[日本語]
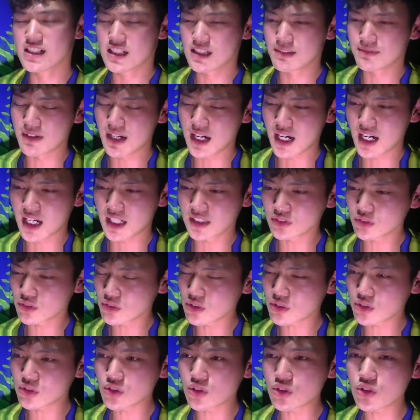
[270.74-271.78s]
まあ、あ
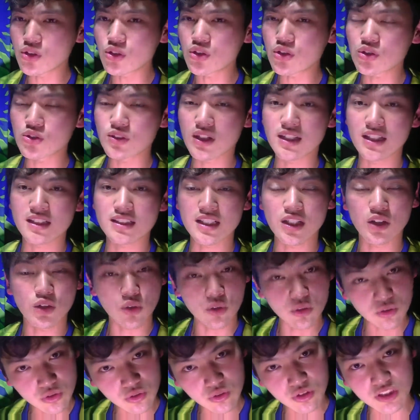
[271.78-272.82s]
のゴールはですね、
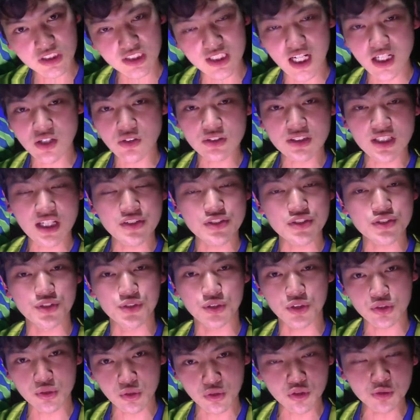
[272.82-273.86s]
本当に名護選手
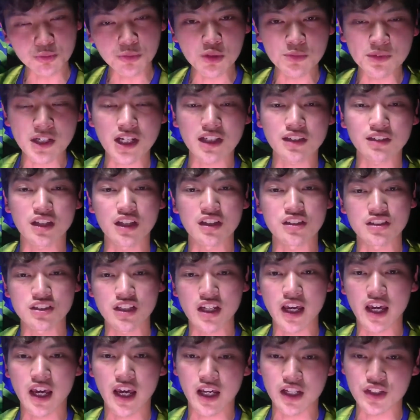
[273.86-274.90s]
予測もうまかったし、
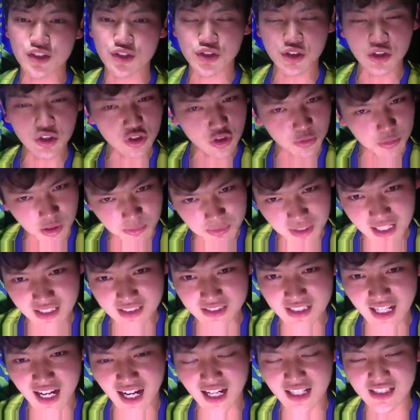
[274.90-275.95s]
シュートもうまかっ
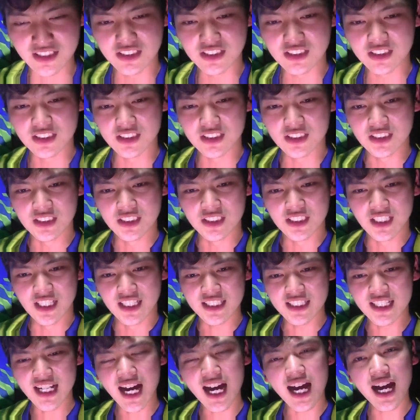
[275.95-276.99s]
た。
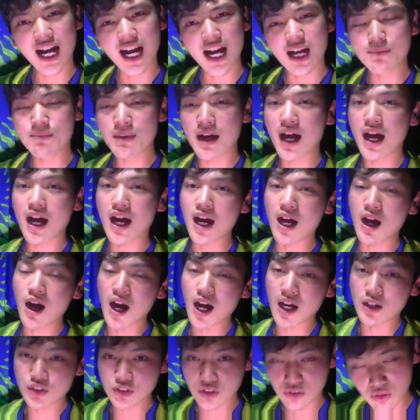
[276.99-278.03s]
いやー、ま
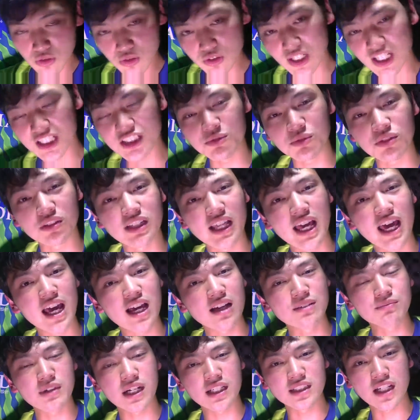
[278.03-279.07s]
あ、その他にもね、
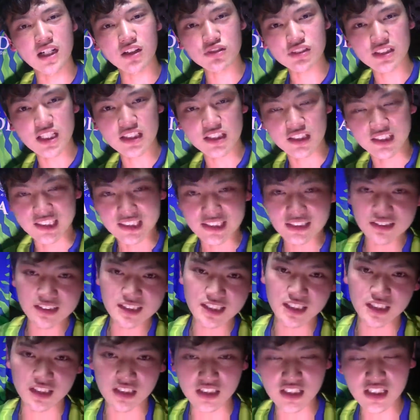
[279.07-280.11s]
まあ、名護選手引き続
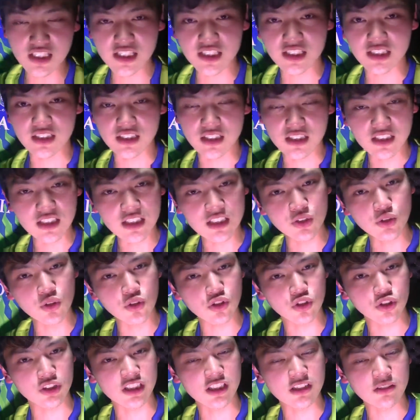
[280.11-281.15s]
きいい、いい
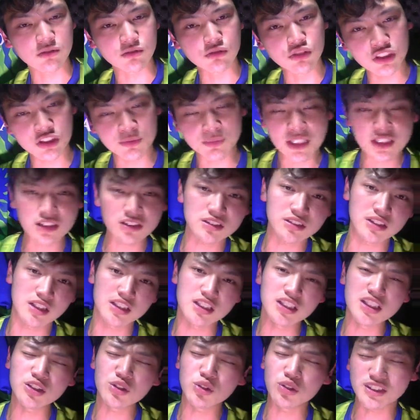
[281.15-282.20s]
ゴールを打ちまくって、
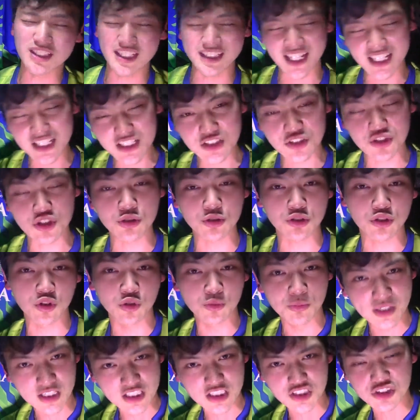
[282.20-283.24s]
いいゴールっていうか、いいシュートを
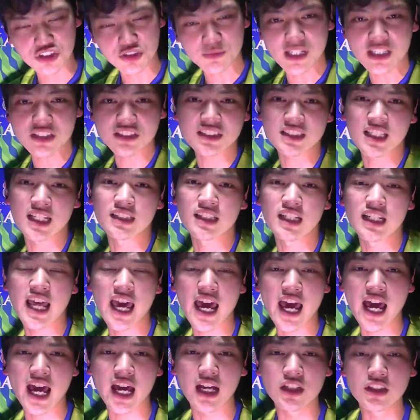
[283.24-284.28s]
打ちまくってたんで
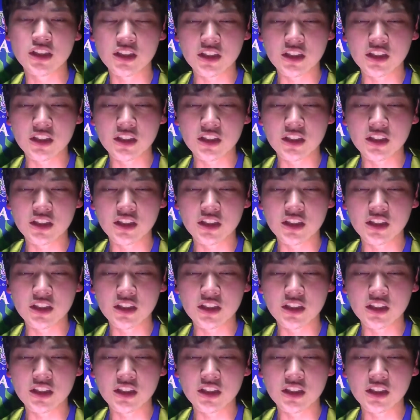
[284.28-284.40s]
ね、